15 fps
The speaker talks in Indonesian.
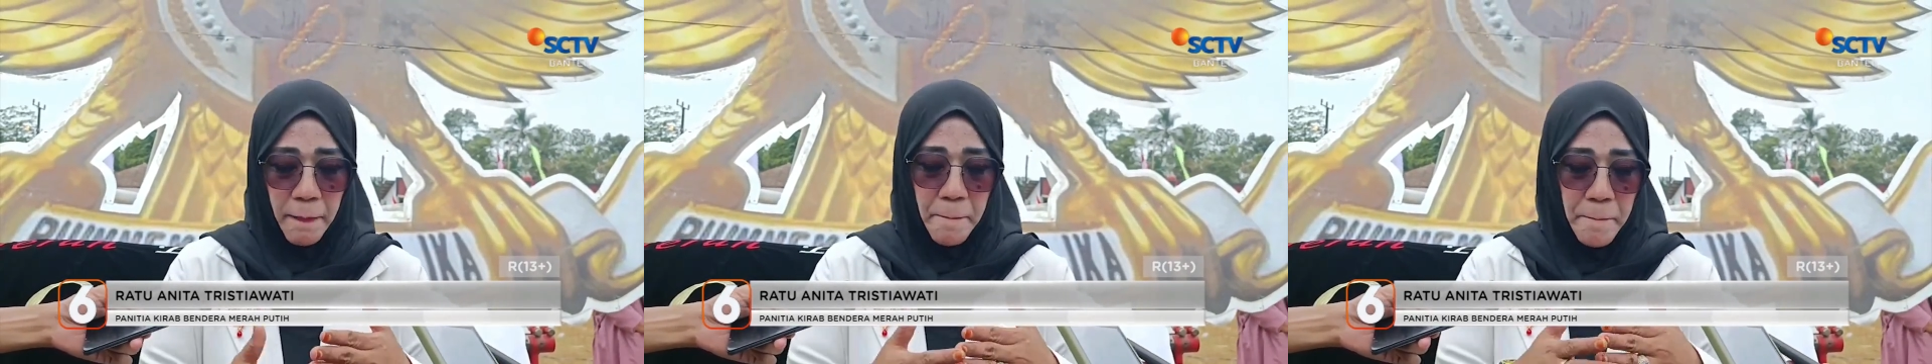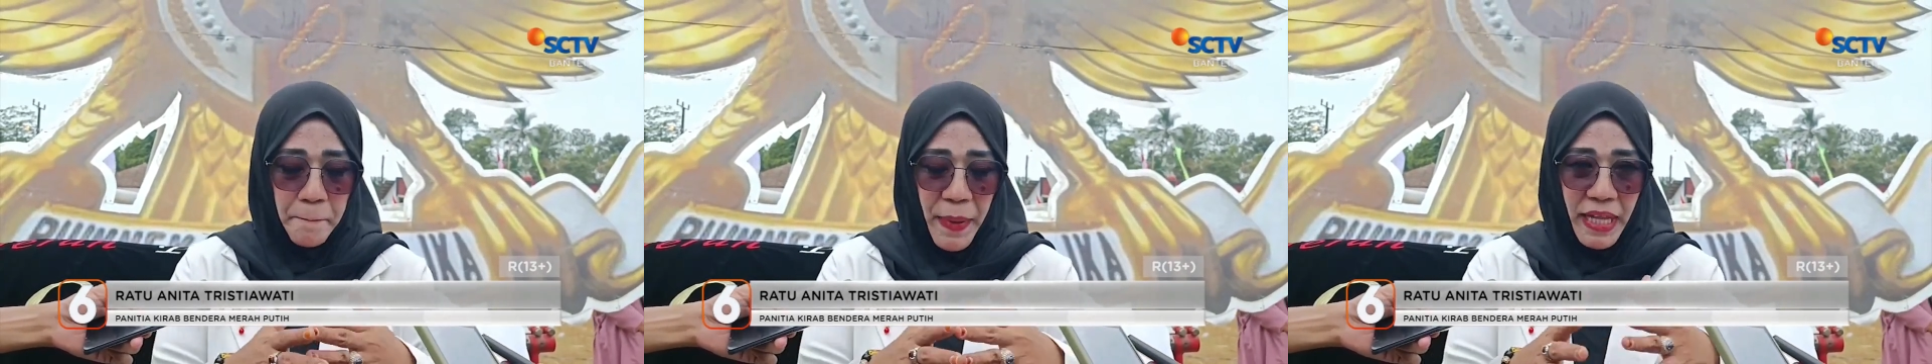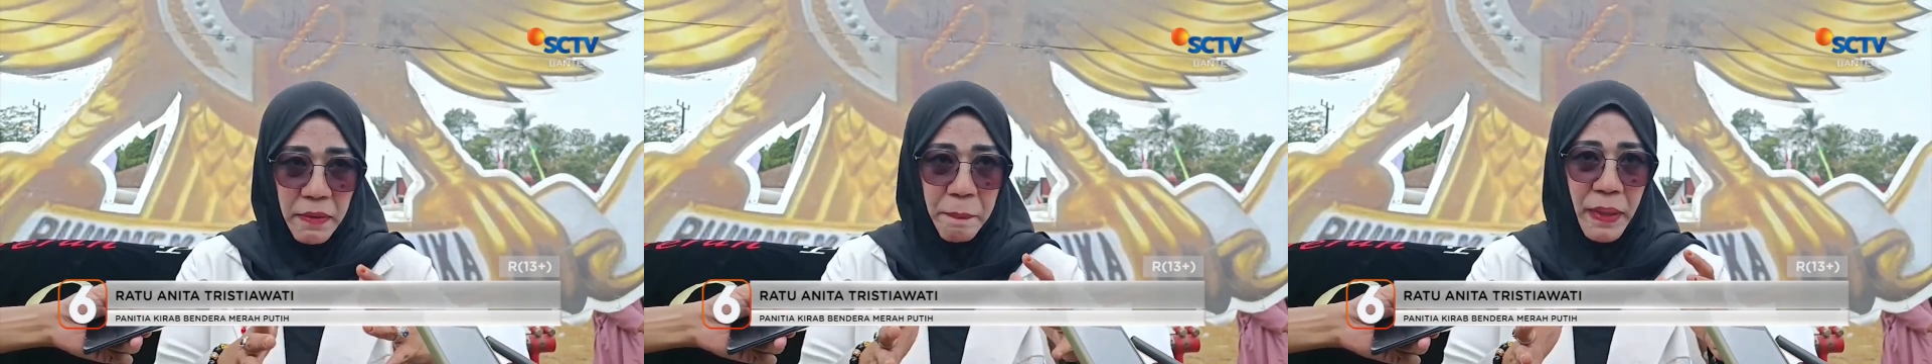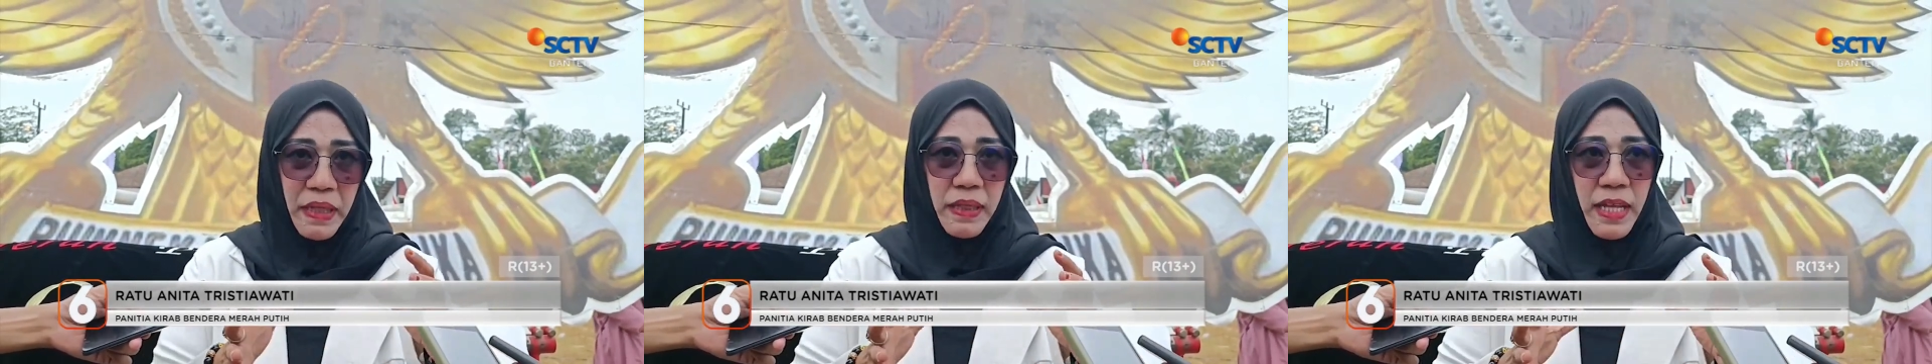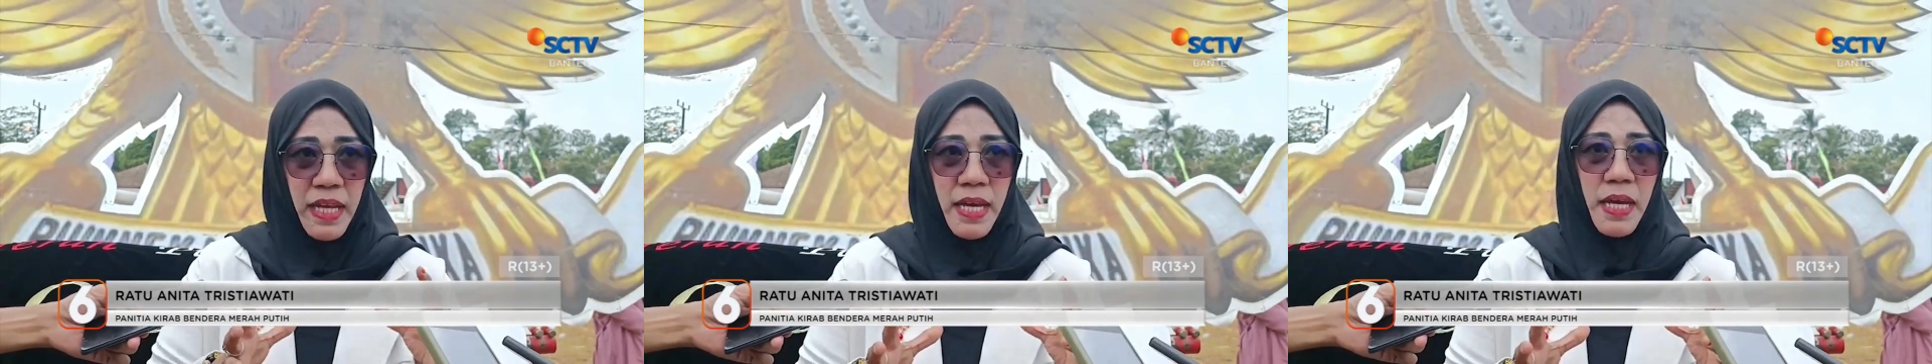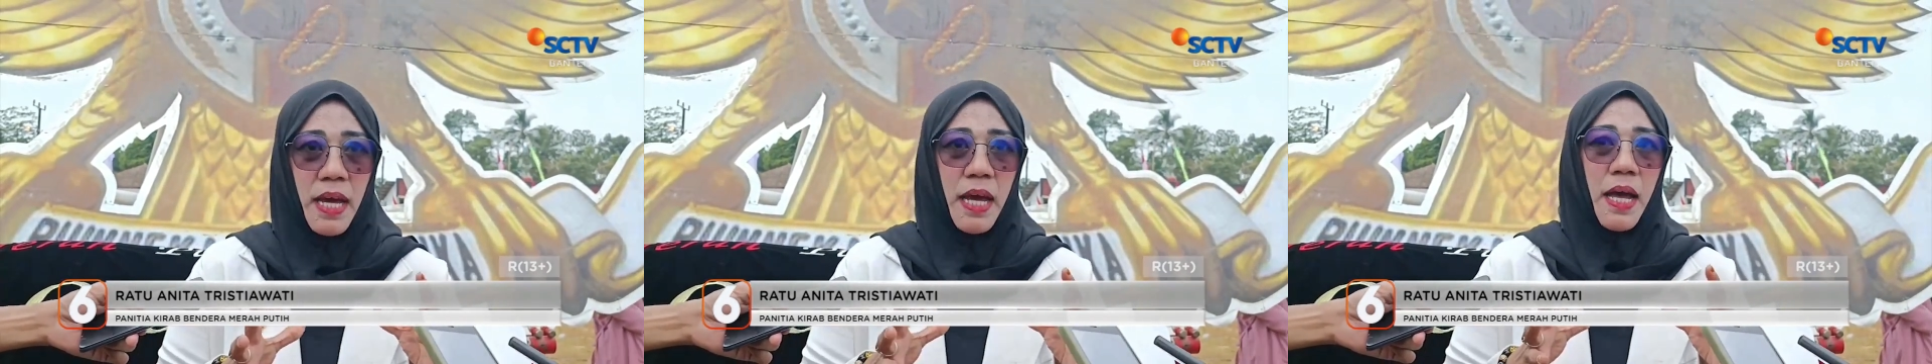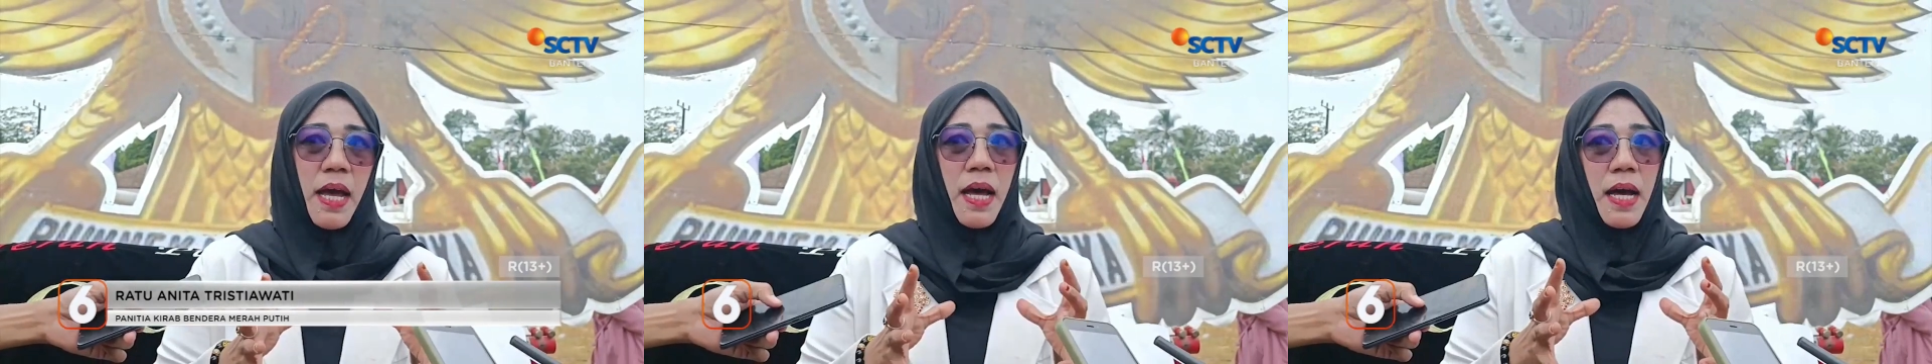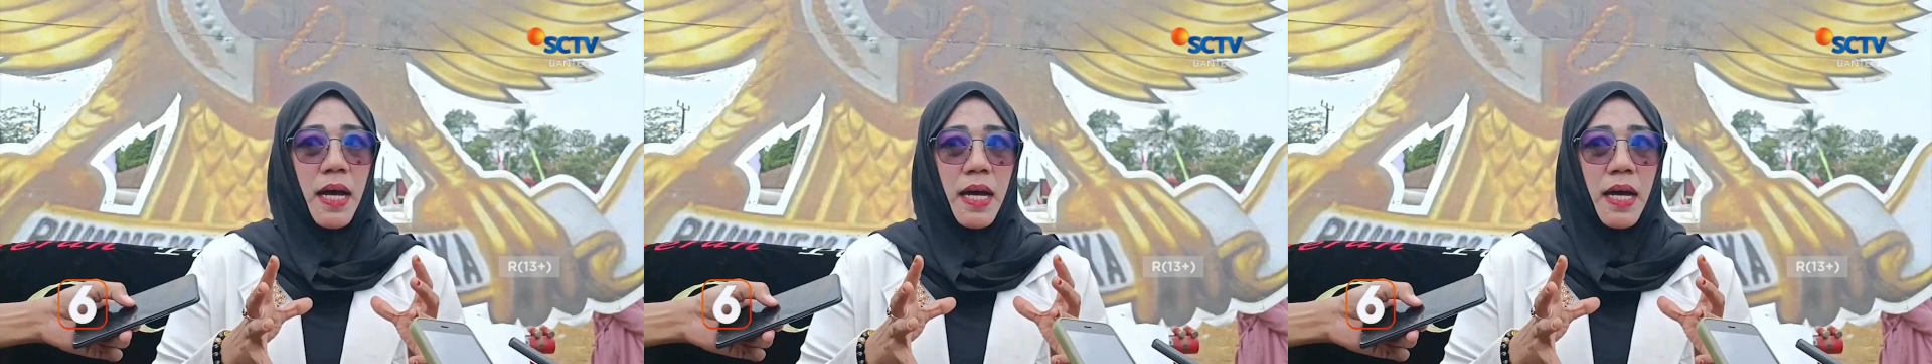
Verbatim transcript: empat uh, peti